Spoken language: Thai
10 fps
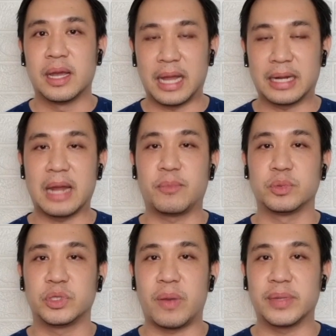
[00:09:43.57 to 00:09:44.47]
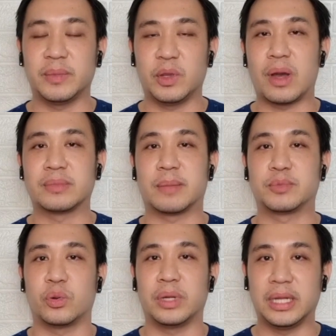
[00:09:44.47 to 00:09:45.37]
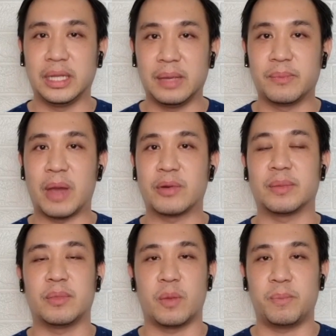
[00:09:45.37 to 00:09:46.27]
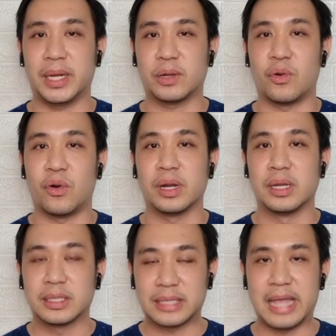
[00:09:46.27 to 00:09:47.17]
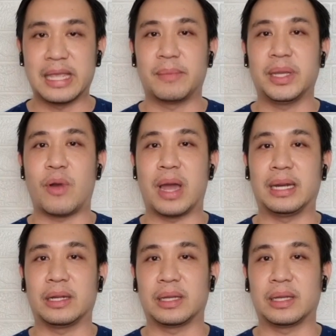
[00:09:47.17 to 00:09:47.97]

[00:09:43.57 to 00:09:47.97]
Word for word: ดังนั้นผมเชื่อว่ามันจะมีความสับสนในทีม แม้ว่าจะเป็นบอลเปลี่ยนโค้ชแต่ยังมีความ